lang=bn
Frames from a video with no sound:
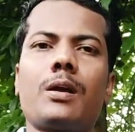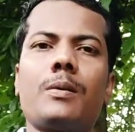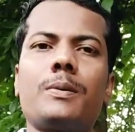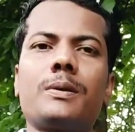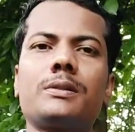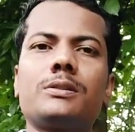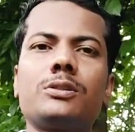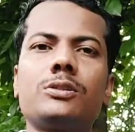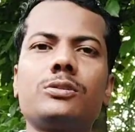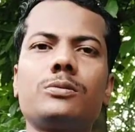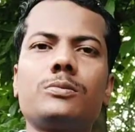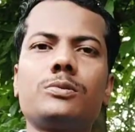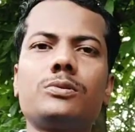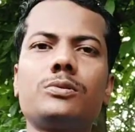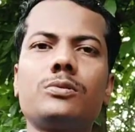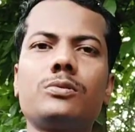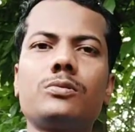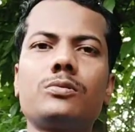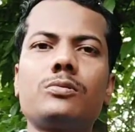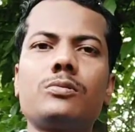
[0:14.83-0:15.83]
আমার যে সমস্ত
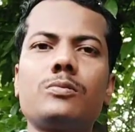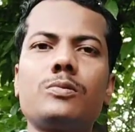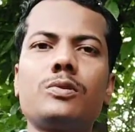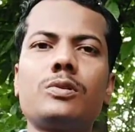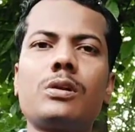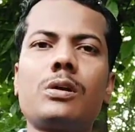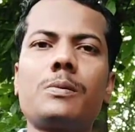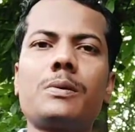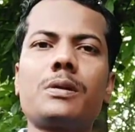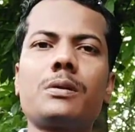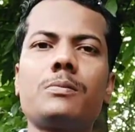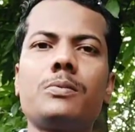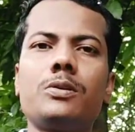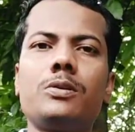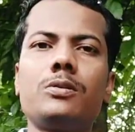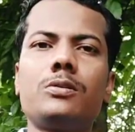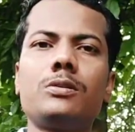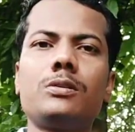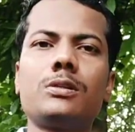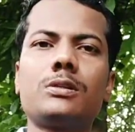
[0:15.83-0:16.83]
নতুন বন্ধুরা আমার এই
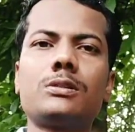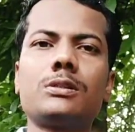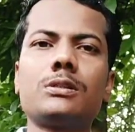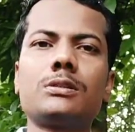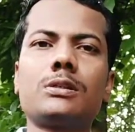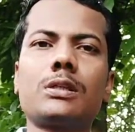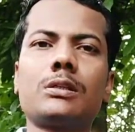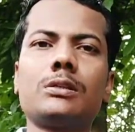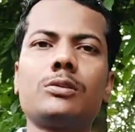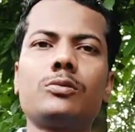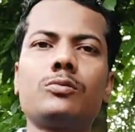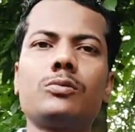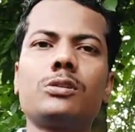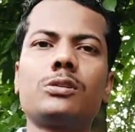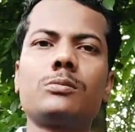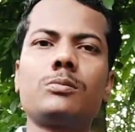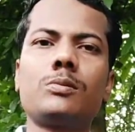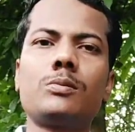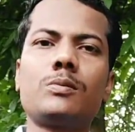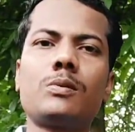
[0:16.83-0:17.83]
ভিডিওটি দেখছেন তাদের
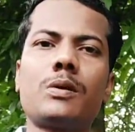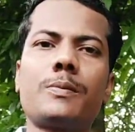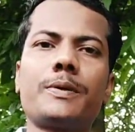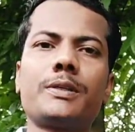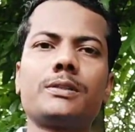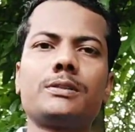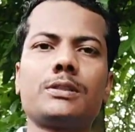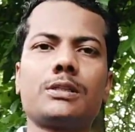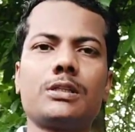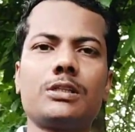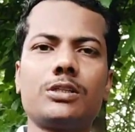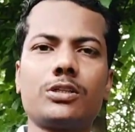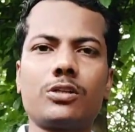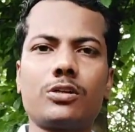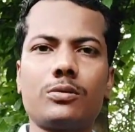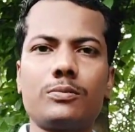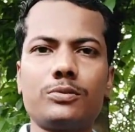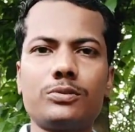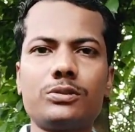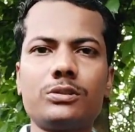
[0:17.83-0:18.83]
উদ্দেশ্য বলবো আমার এই চ্যানেলটিকে
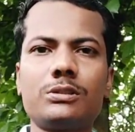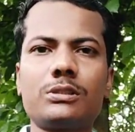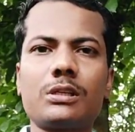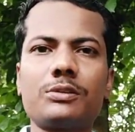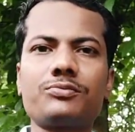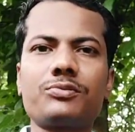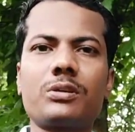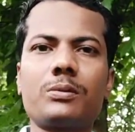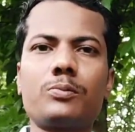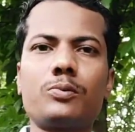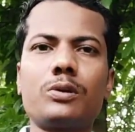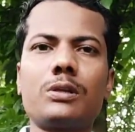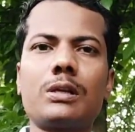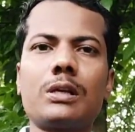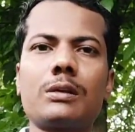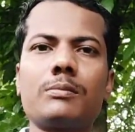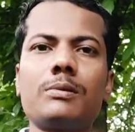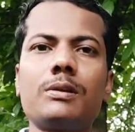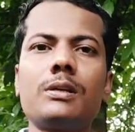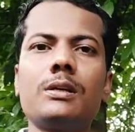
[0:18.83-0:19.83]
অবশ্যই সাবস্ক্রাইব করে
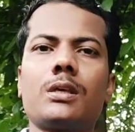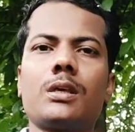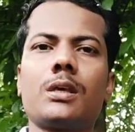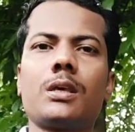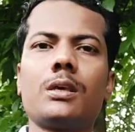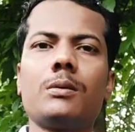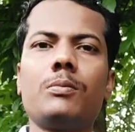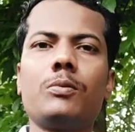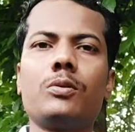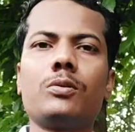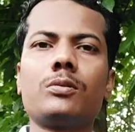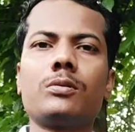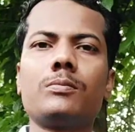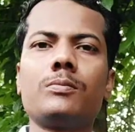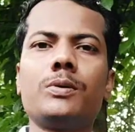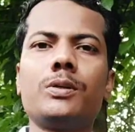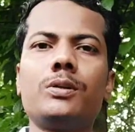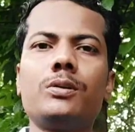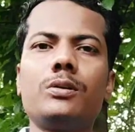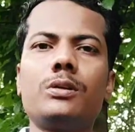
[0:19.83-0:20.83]
রাখবেন এবং
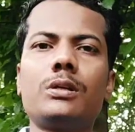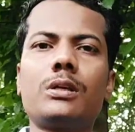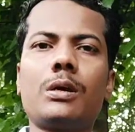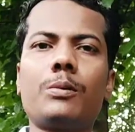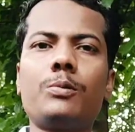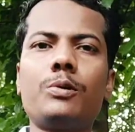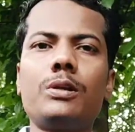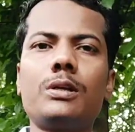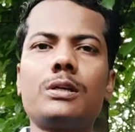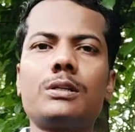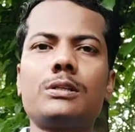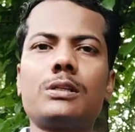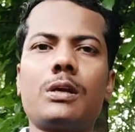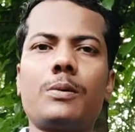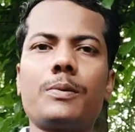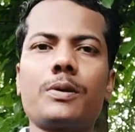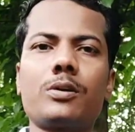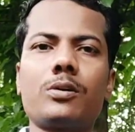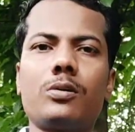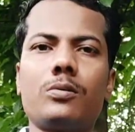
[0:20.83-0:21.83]
ভিডিওটি কেমন লেগেছে
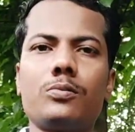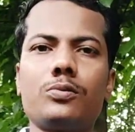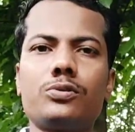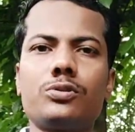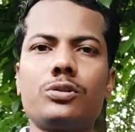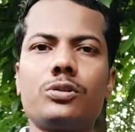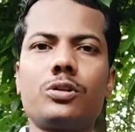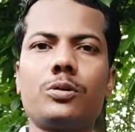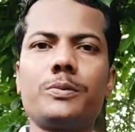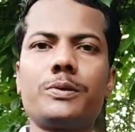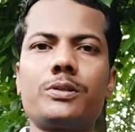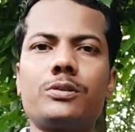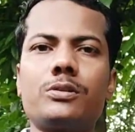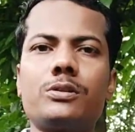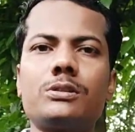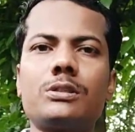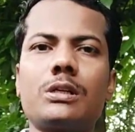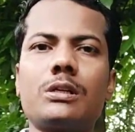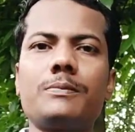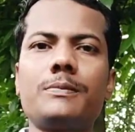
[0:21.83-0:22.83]
আমাকে অবশ্যই কমেন্ট করে
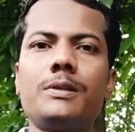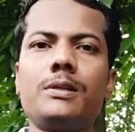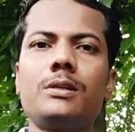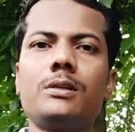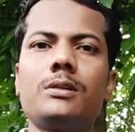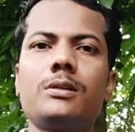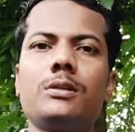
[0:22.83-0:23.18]
জানাবেন